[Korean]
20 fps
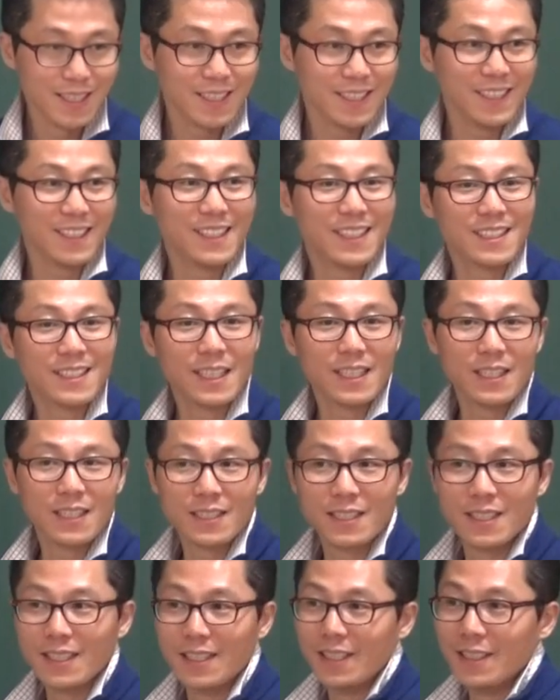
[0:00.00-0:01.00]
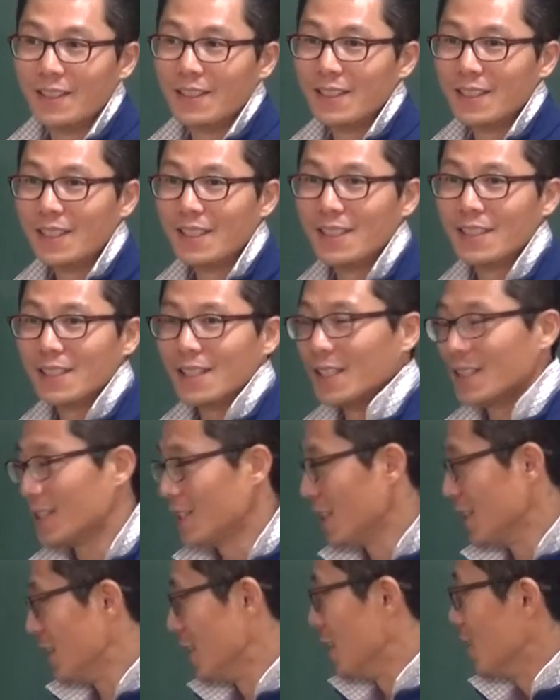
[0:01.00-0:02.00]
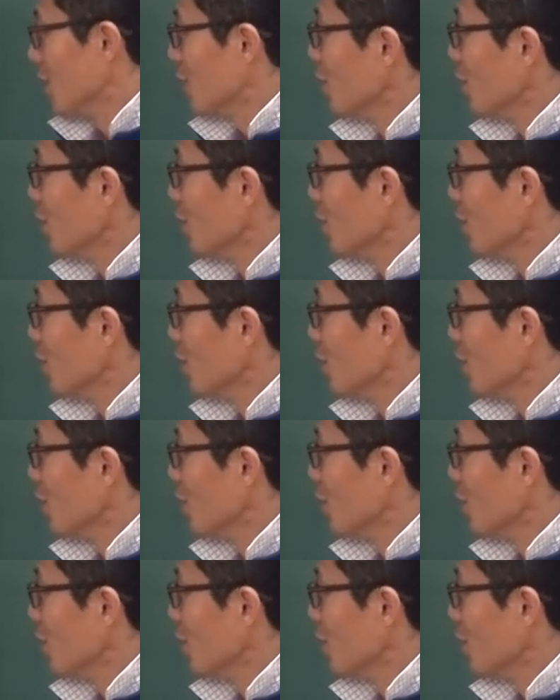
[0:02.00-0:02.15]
이해됐어, 안 됐어? 됐지?